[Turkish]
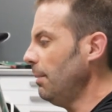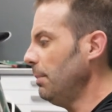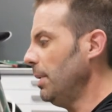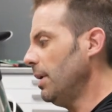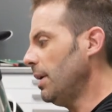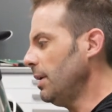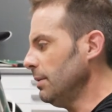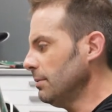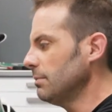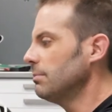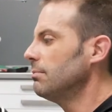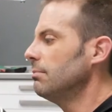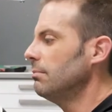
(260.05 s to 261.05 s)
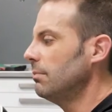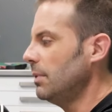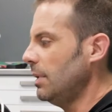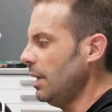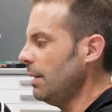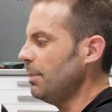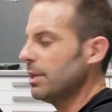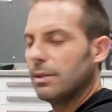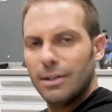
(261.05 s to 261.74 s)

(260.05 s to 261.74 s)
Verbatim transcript: ben là, Ama burada dikkat edin.